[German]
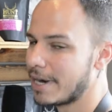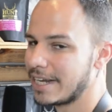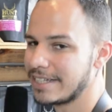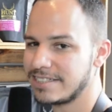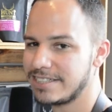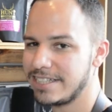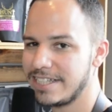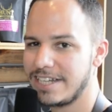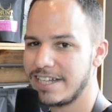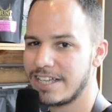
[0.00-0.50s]

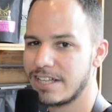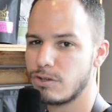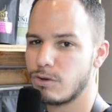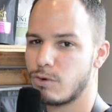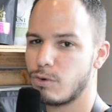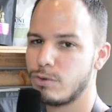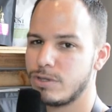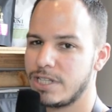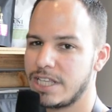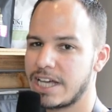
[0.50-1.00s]
Brasilien
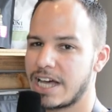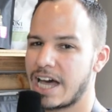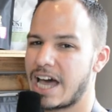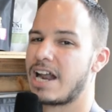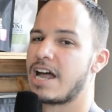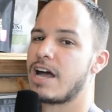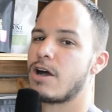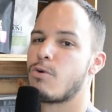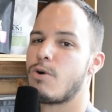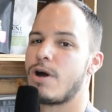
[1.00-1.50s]
und
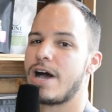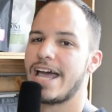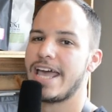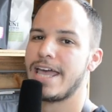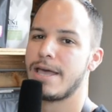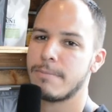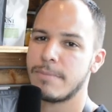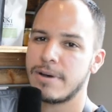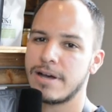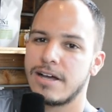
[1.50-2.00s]
Nicaragua,
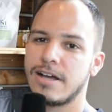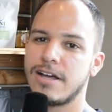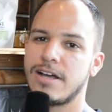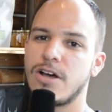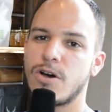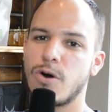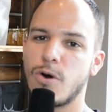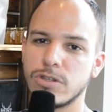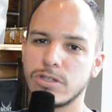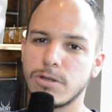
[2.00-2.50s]
immer
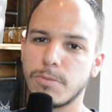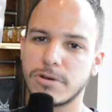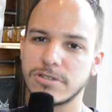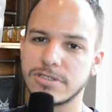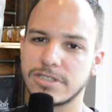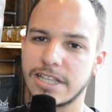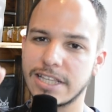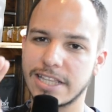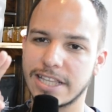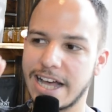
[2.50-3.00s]

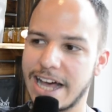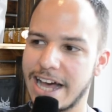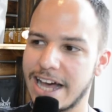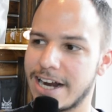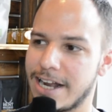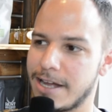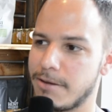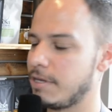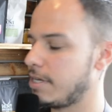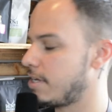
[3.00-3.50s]
100%
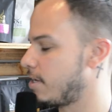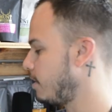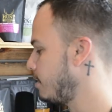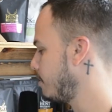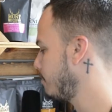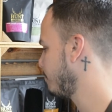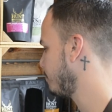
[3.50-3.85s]
Arabica.